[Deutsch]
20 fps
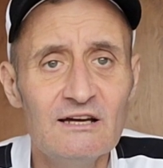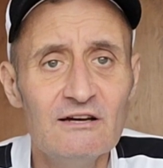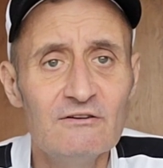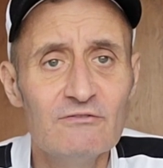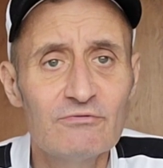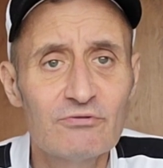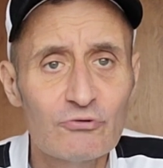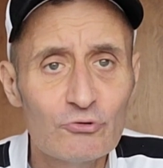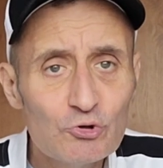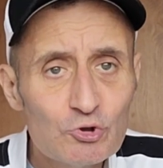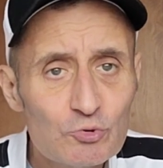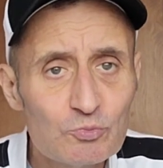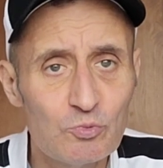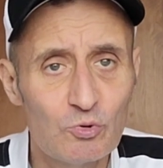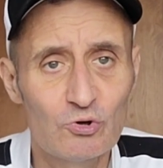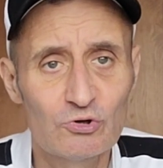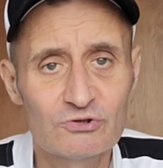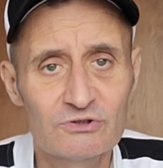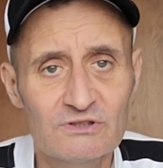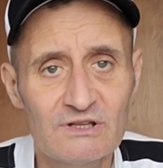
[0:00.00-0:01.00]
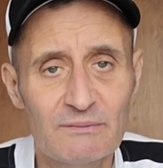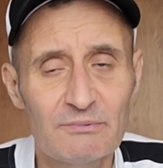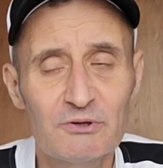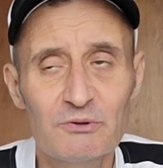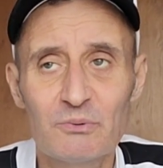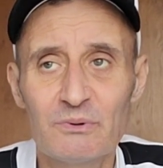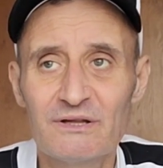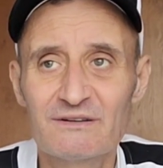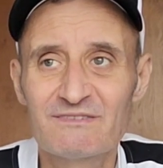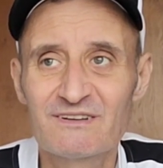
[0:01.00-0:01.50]
Frühsport, dann habe ich mir
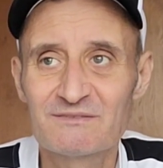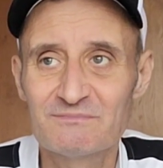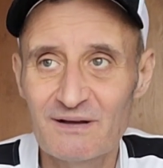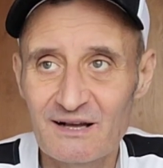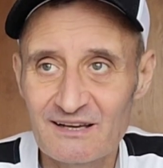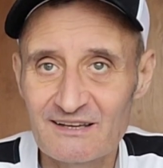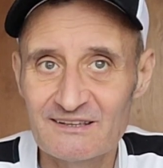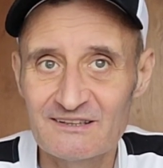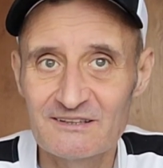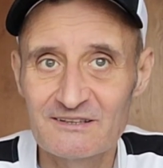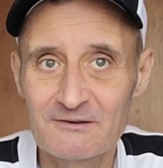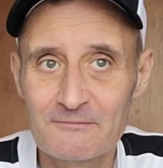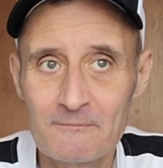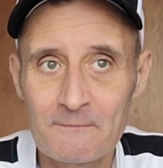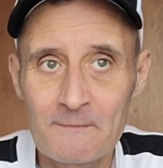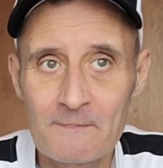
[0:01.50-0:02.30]
überlegt, was mache ich?